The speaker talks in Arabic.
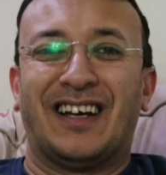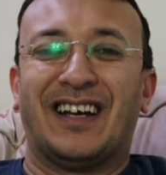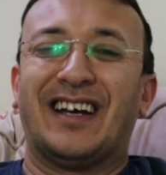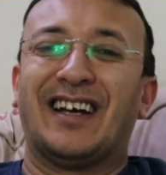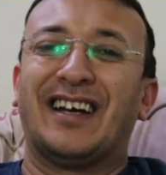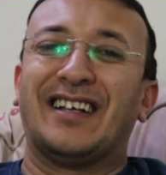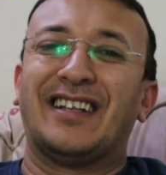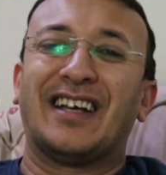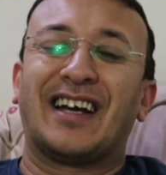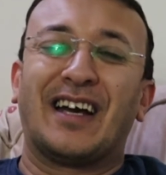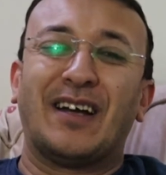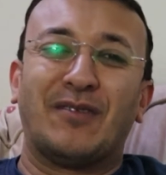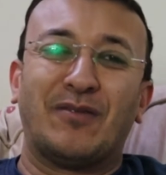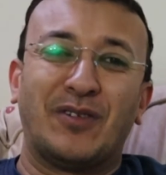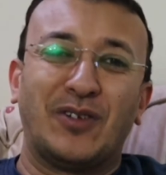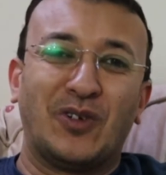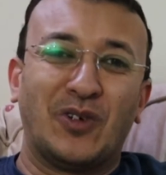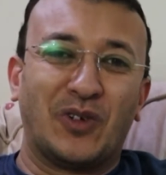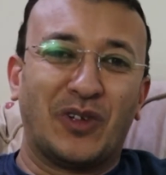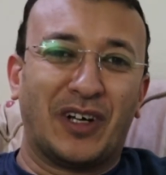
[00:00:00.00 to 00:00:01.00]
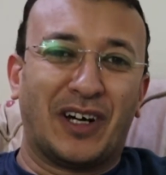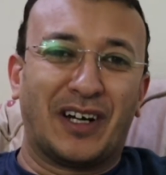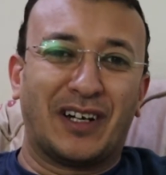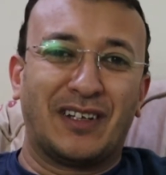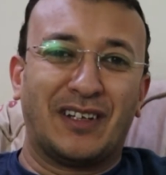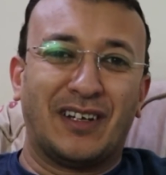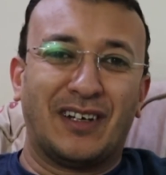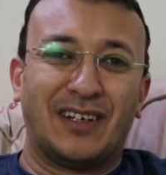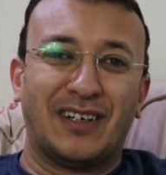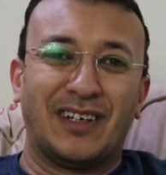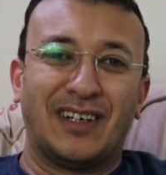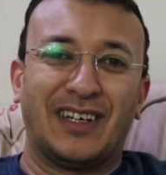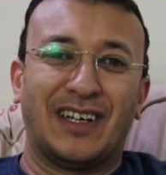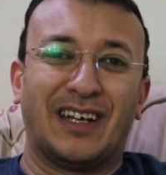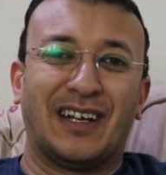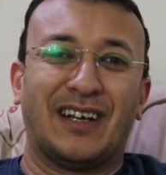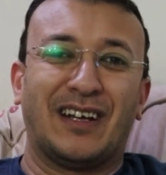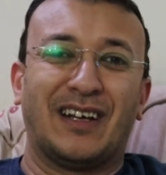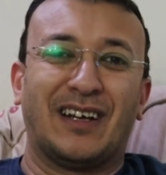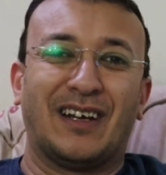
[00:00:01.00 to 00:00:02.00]
آه، ده كان فيديو النهاردة
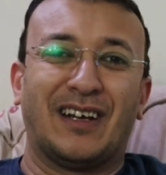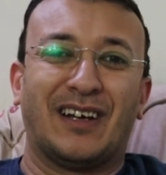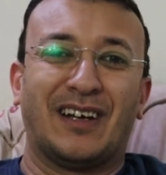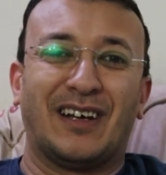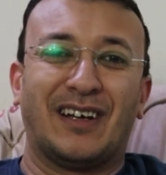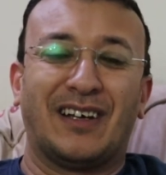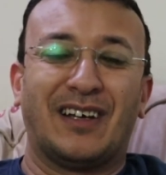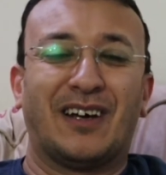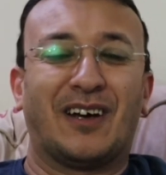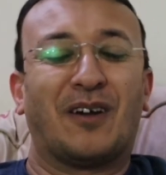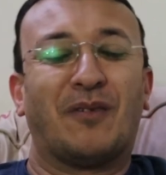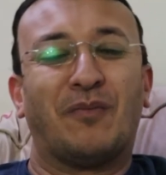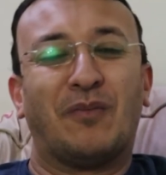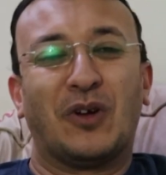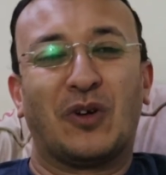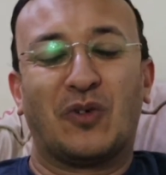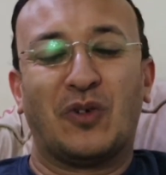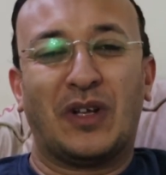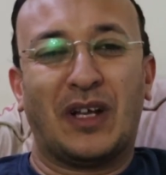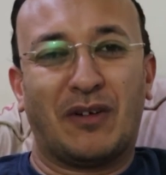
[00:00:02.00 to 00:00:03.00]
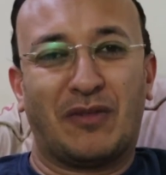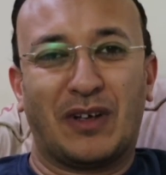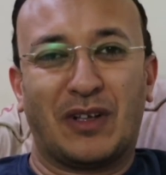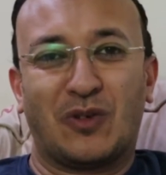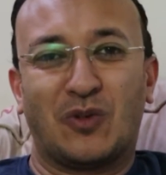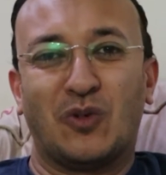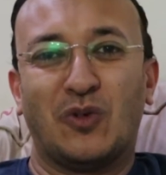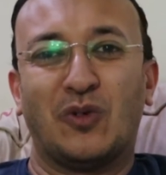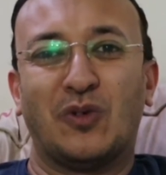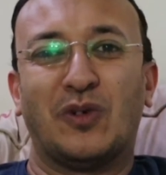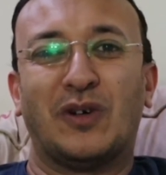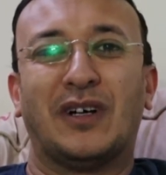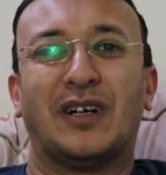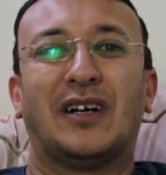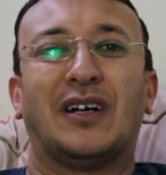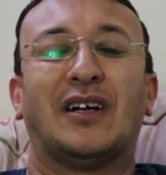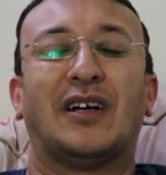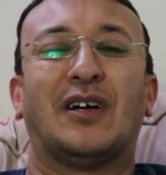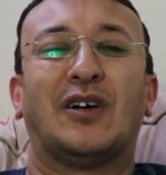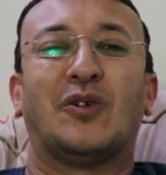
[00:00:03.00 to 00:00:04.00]
يا رب يكون أفادكم
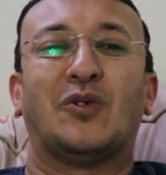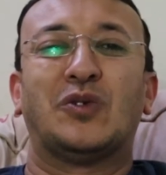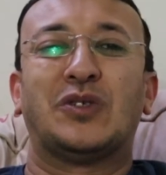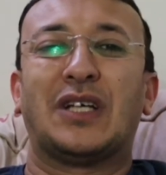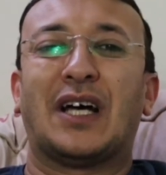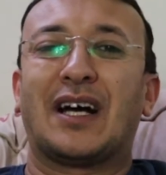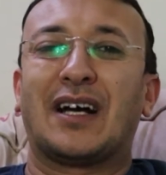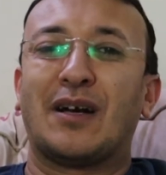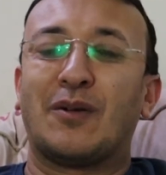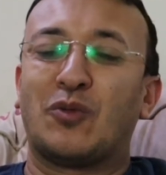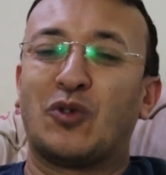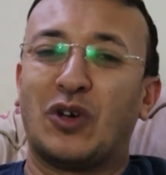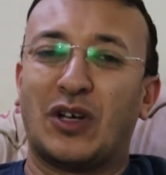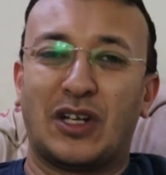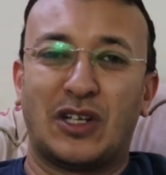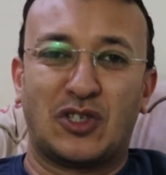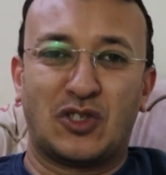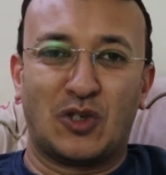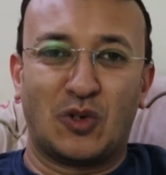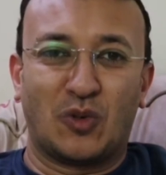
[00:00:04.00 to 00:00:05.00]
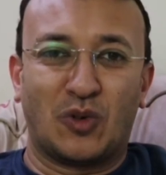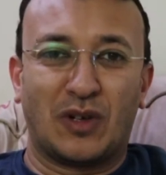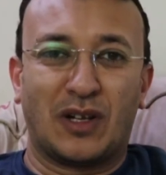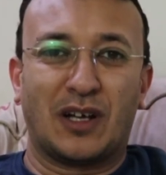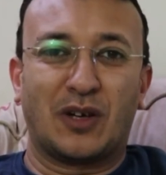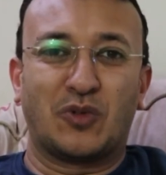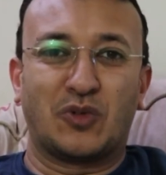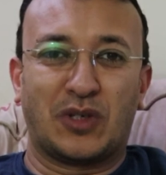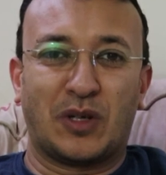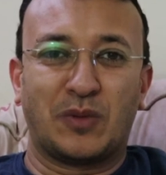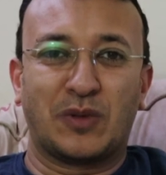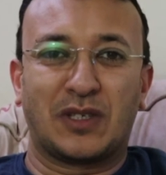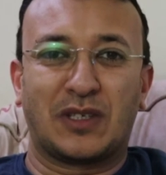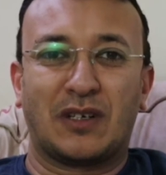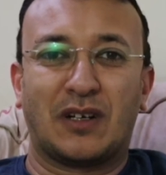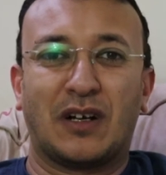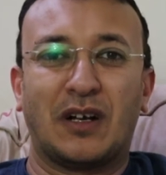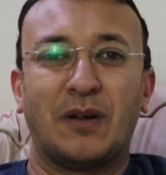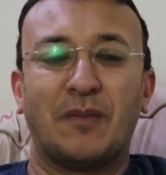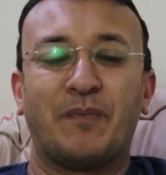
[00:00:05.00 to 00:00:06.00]
آه، وإذا عجبكم يا ريت شير ولايك
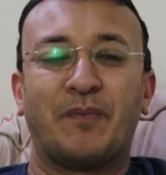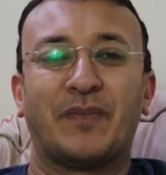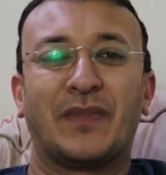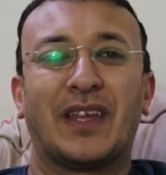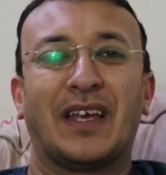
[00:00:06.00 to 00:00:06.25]
وسبسكرايب